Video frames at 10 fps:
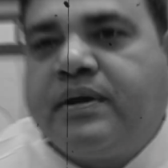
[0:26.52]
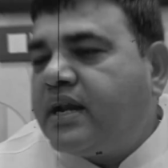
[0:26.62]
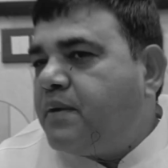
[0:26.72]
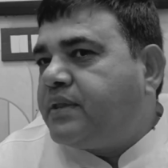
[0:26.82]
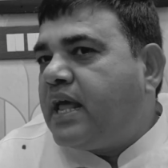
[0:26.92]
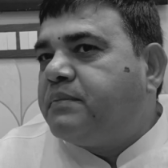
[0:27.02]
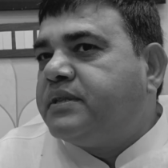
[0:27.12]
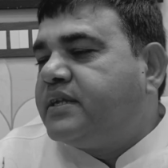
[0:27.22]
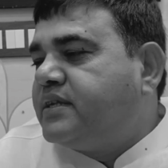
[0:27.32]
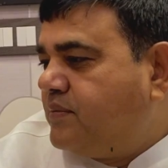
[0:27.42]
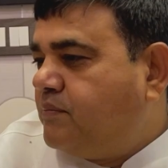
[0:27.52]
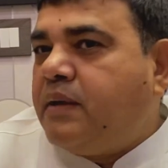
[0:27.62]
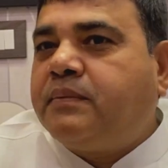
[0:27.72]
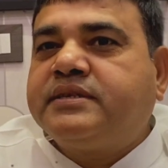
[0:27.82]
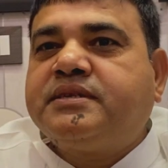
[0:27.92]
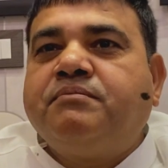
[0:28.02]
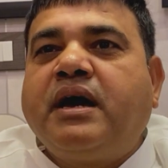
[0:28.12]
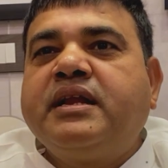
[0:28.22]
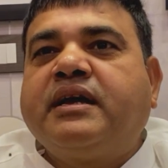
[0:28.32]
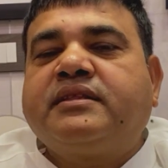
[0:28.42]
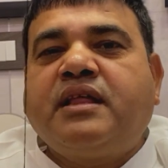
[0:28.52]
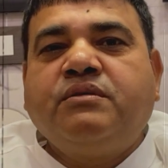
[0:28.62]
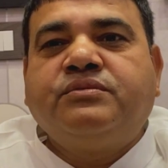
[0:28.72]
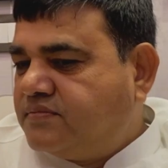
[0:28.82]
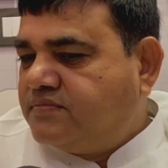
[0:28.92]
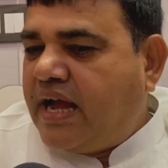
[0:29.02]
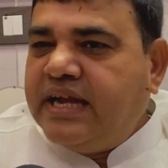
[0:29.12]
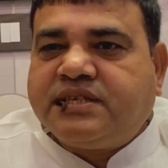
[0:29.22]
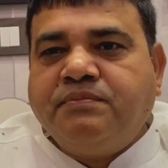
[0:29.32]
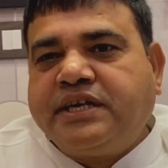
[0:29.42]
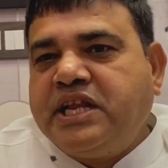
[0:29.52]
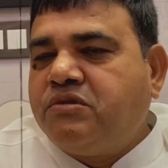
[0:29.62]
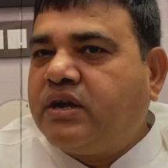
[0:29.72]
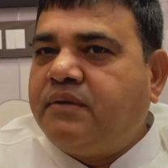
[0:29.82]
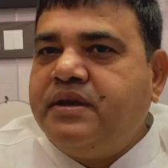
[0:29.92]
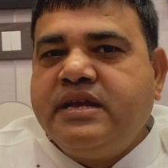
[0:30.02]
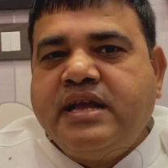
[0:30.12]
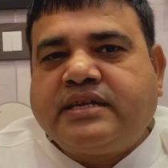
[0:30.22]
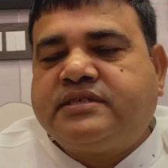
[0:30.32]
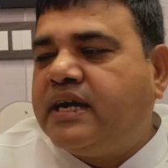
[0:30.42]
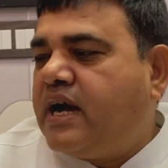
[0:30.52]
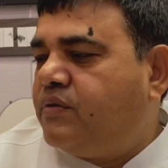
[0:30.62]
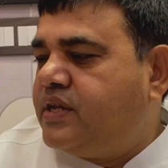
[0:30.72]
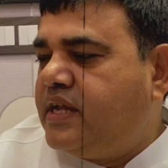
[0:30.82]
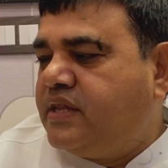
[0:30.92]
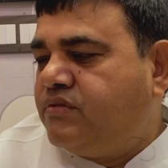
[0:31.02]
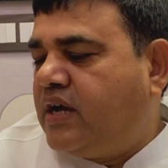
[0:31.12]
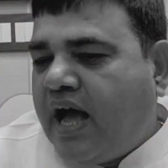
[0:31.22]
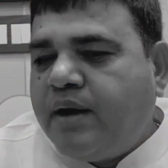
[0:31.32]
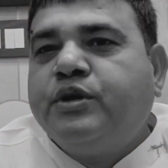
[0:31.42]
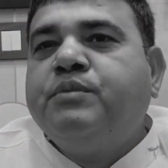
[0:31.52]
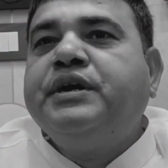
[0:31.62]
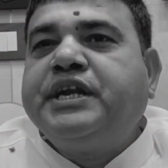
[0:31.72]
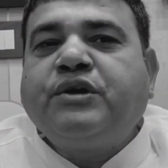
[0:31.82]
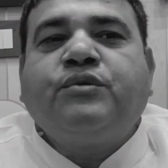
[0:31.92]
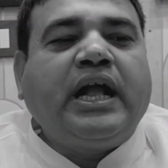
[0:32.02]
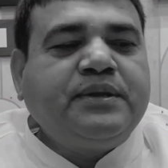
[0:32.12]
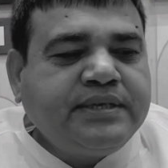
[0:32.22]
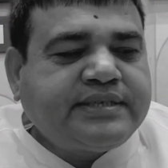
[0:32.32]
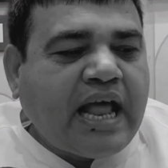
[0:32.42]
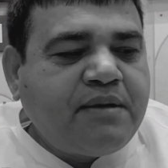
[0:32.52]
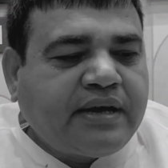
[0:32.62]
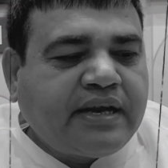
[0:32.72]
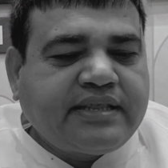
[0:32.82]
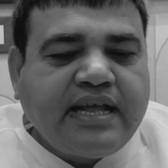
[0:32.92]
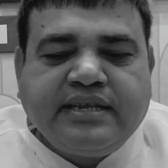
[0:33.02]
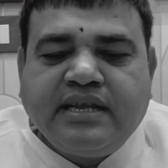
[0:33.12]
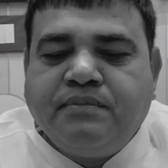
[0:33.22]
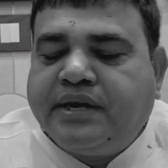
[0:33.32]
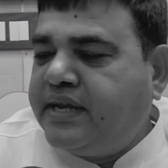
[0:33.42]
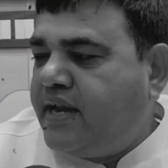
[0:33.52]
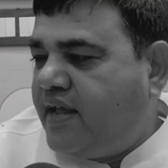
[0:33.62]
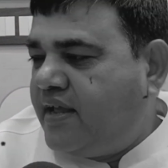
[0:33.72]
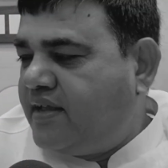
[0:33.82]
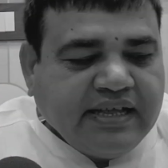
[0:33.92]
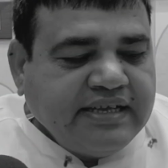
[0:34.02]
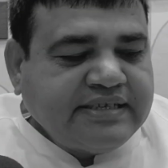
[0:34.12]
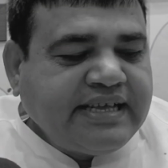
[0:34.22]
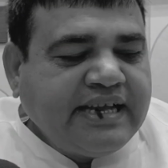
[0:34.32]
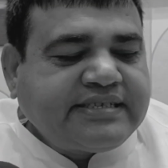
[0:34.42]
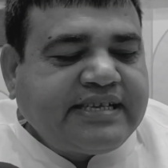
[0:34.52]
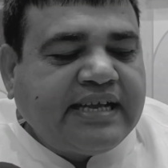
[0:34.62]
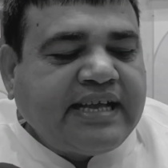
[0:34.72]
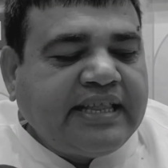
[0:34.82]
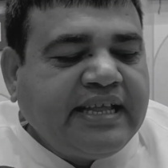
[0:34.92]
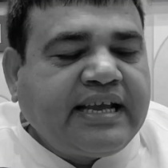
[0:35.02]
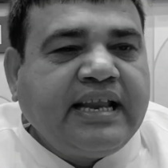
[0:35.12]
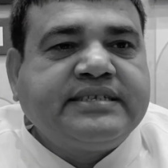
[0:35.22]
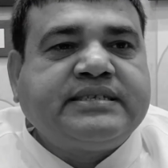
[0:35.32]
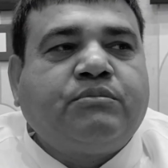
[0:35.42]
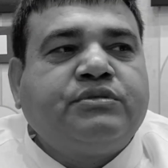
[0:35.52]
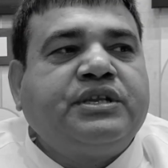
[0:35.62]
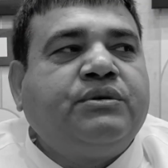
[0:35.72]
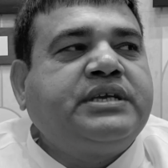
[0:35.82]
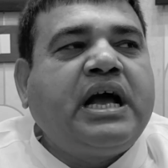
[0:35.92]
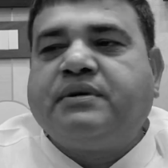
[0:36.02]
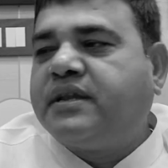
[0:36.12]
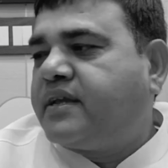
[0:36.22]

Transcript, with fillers: करना प्रधानमंत्री जी मैं आपका सम्मान करता हूँ मैं इस मिट्टी को कभी एक जगह होने नहीं दूंगा हम उन मिट्टी को आज भी सलाम करते हैं जिन मिट्टी ने इस देश की आज़ादी के लिए सब कुछ न्यौछावर